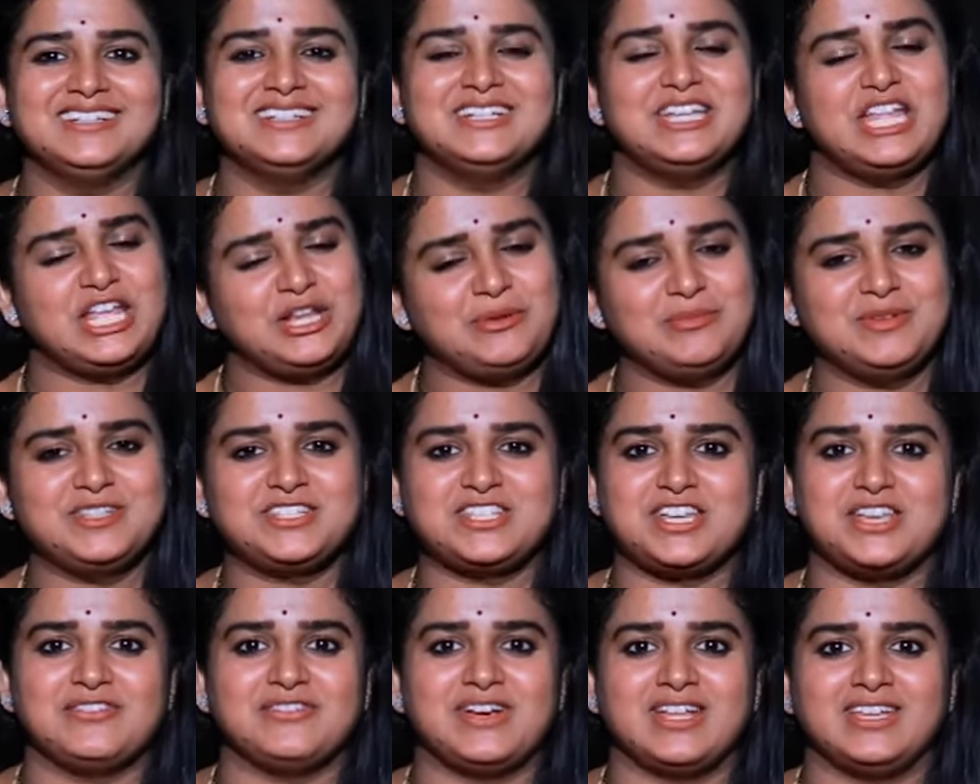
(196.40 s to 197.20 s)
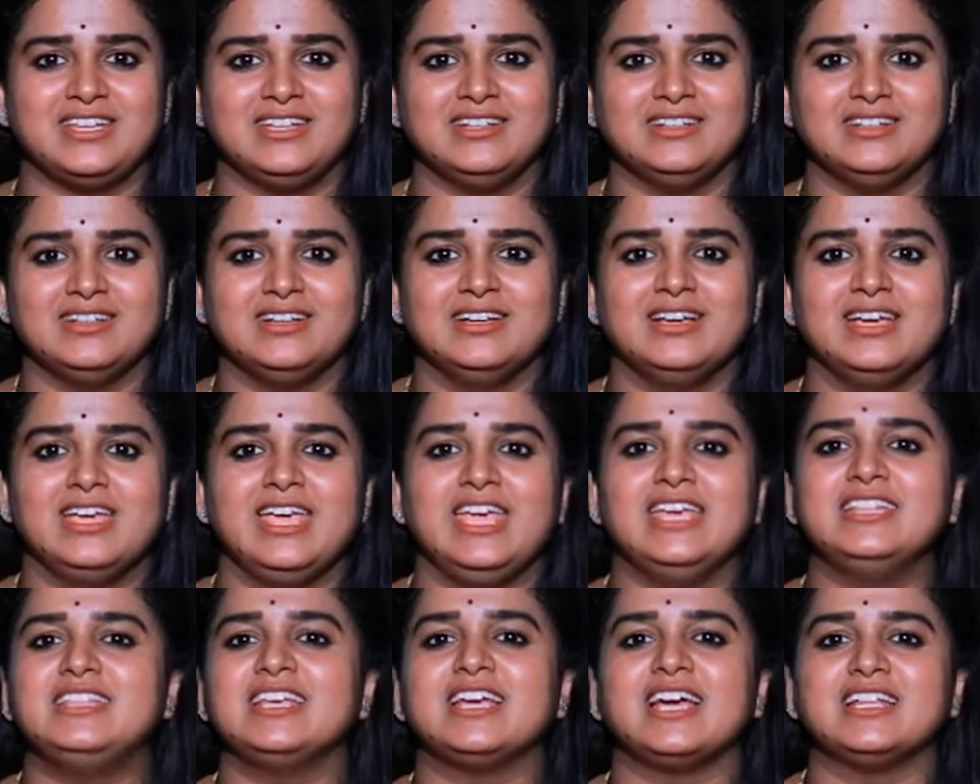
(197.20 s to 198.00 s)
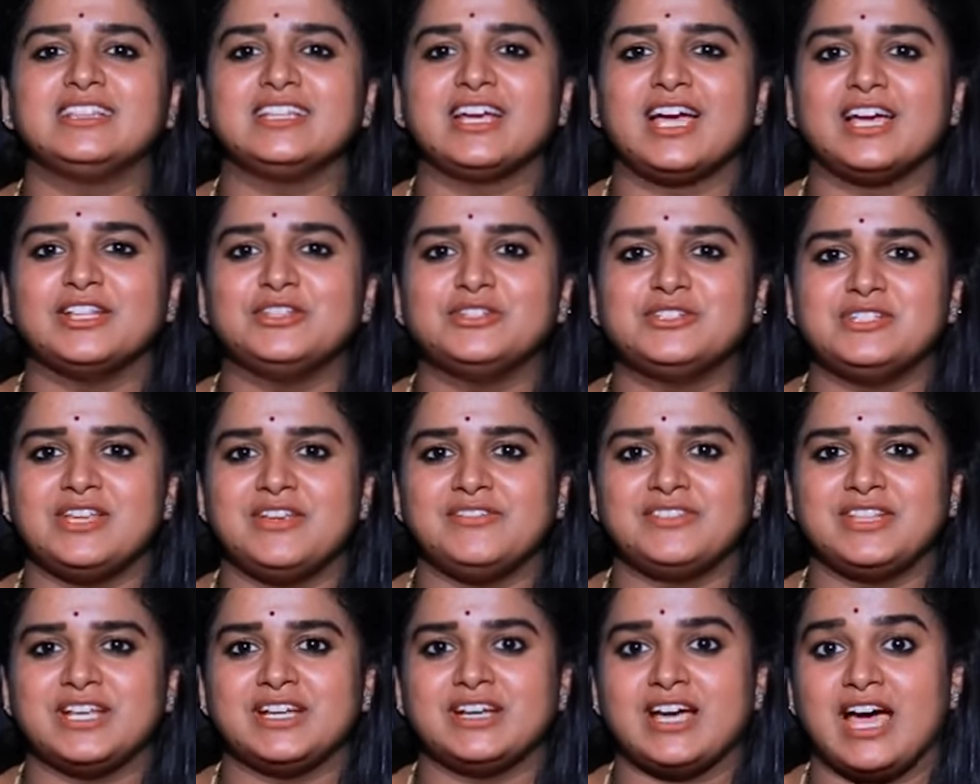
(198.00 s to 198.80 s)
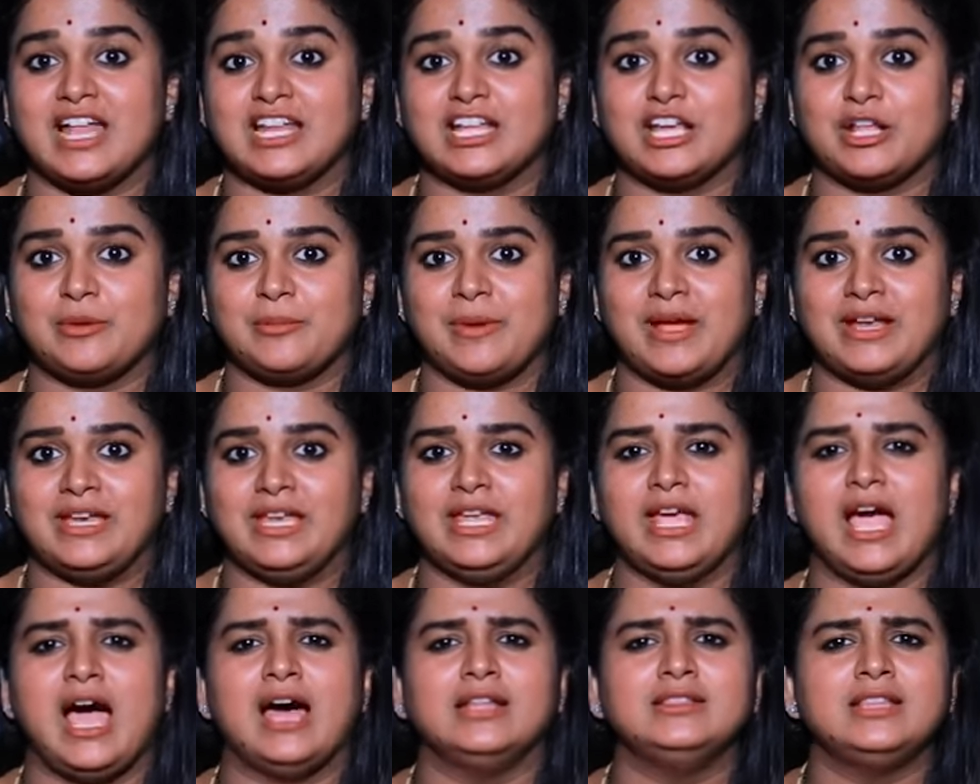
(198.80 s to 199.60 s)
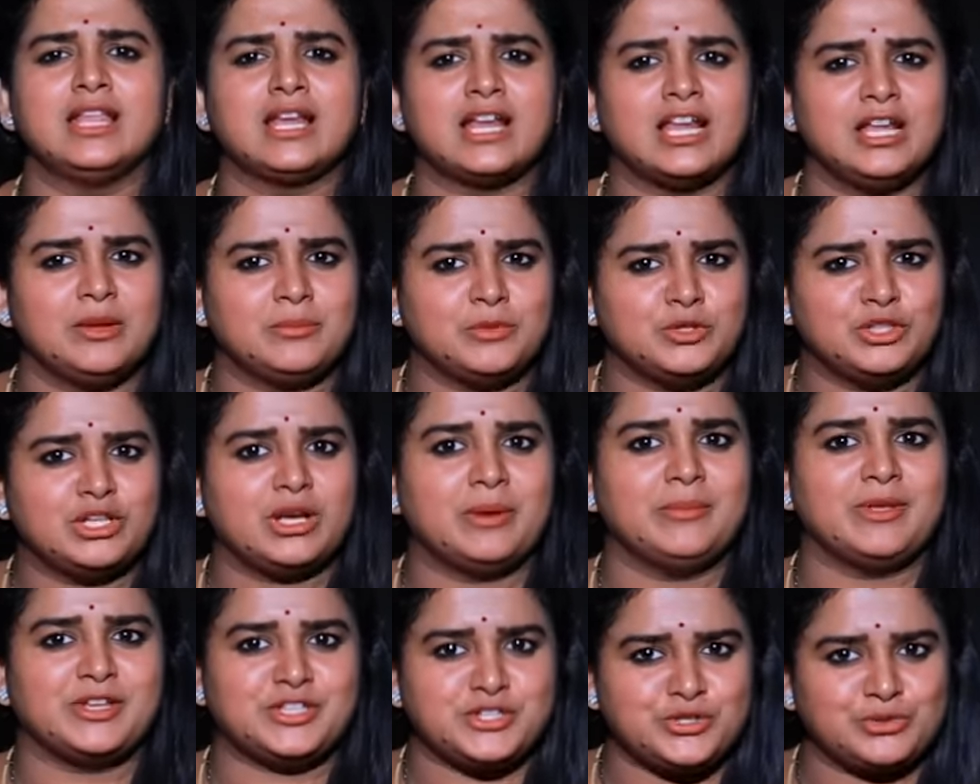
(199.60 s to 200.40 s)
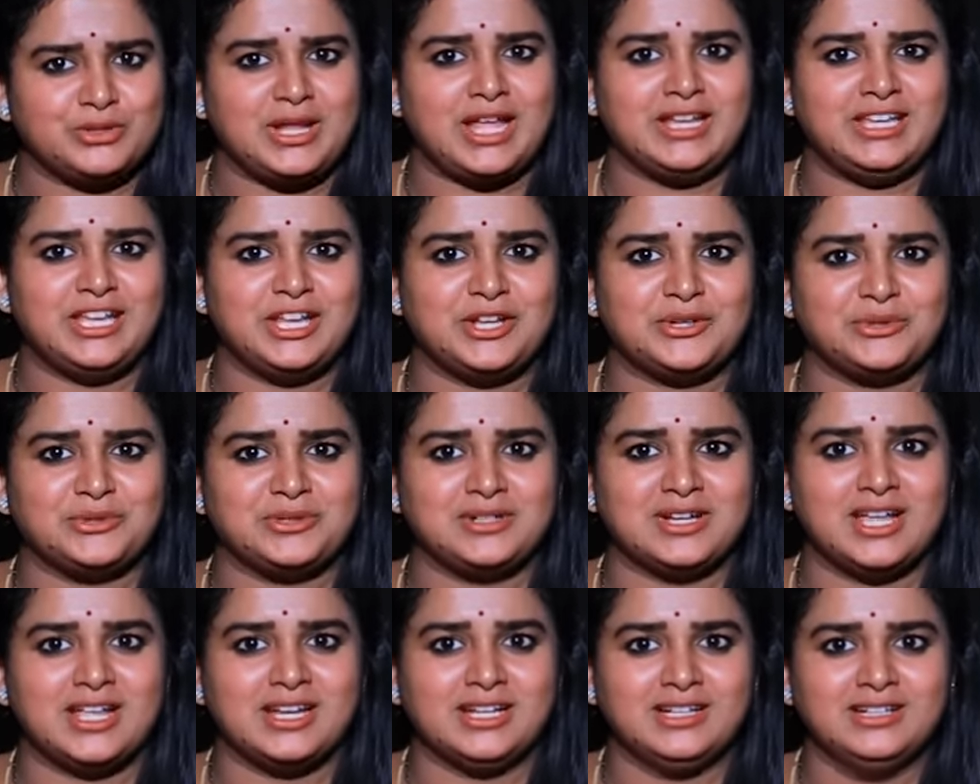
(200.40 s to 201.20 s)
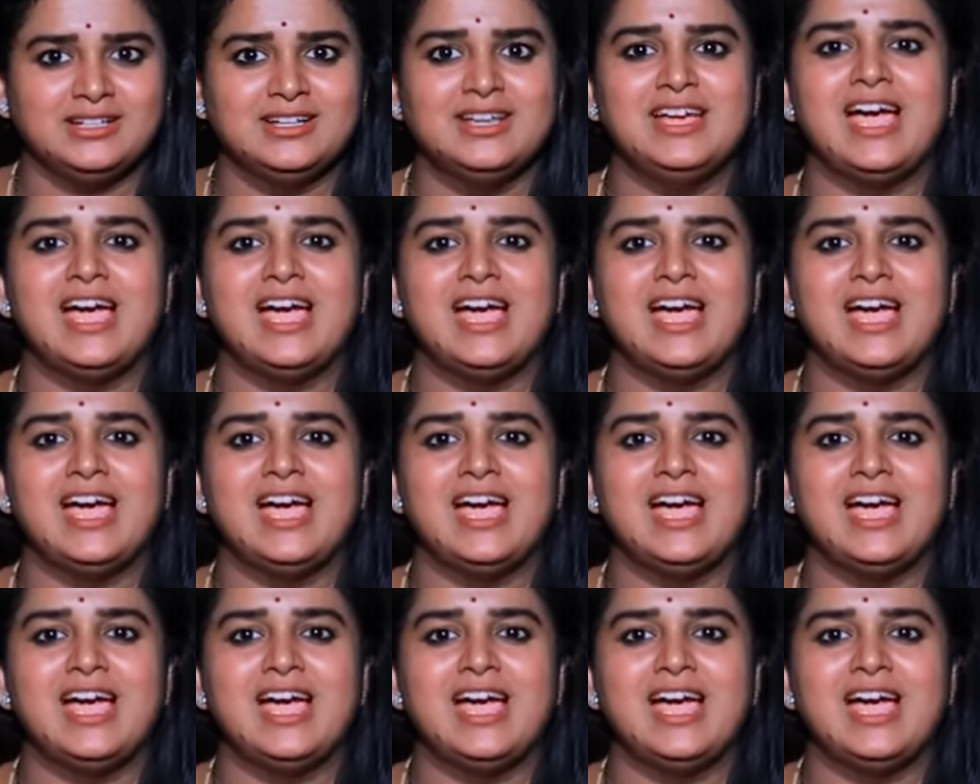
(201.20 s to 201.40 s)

నేను మీ శ్రీవాణి ఇది కథ కాదు జీవితం కార్యక్రమాన్ని అందరికన్నా ముందుగా మీరు చూడాలి అనుకుంటున్నారా